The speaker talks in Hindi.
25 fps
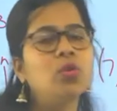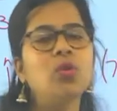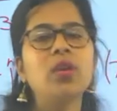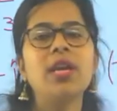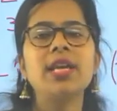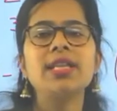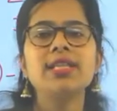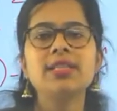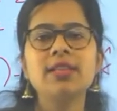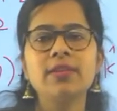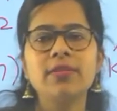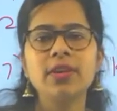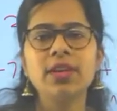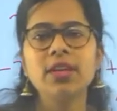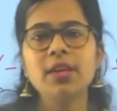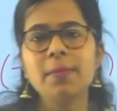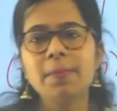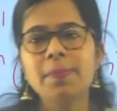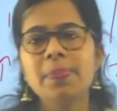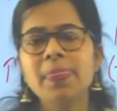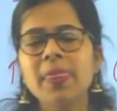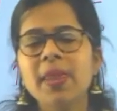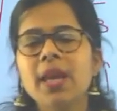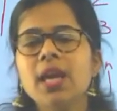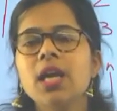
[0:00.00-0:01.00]
दो लाइंस गिवन है ना
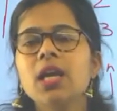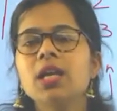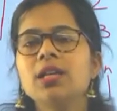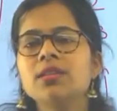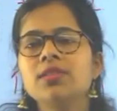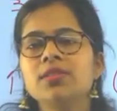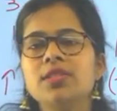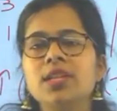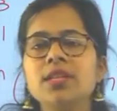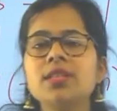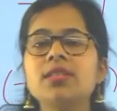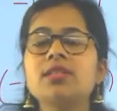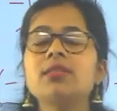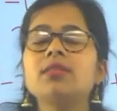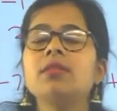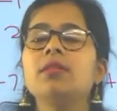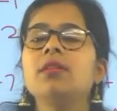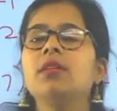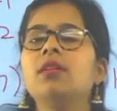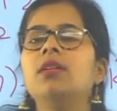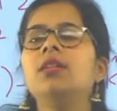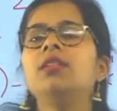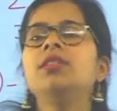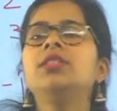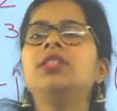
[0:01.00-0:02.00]
जस्ट
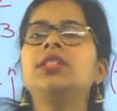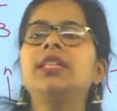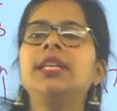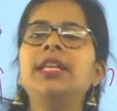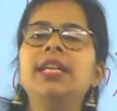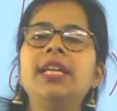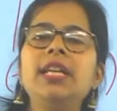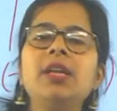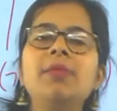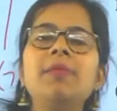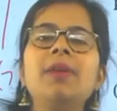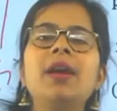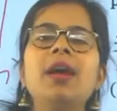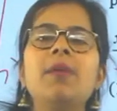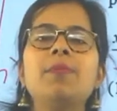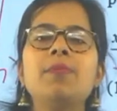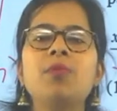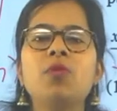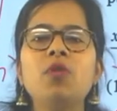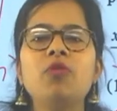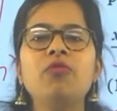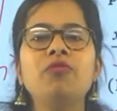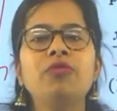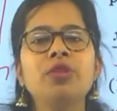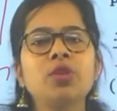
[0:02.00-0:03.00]
थ्री uh, में
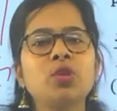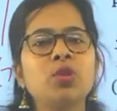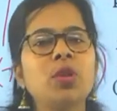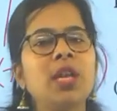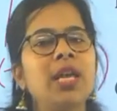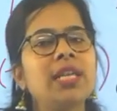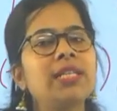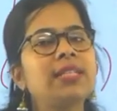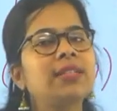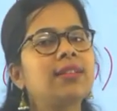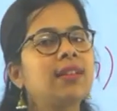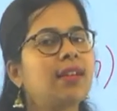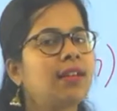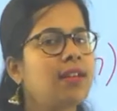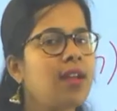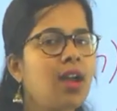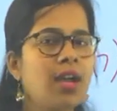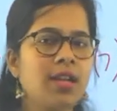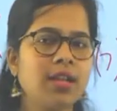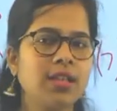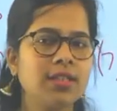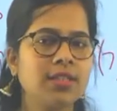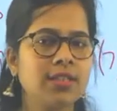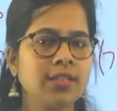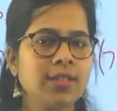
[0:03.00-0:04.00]
आपको विजुलाइज करना
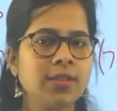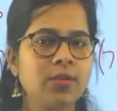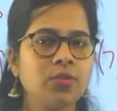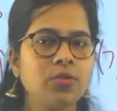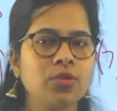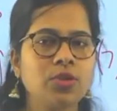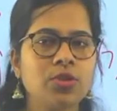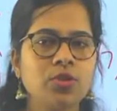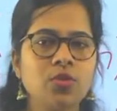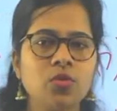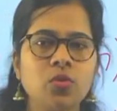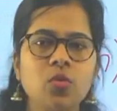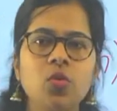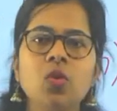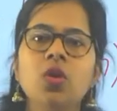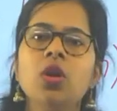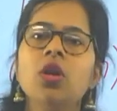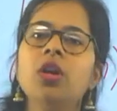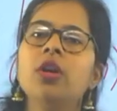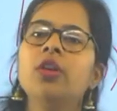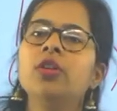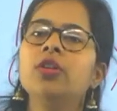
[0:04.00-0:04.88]
आना चाहिए देखो चीज़ों को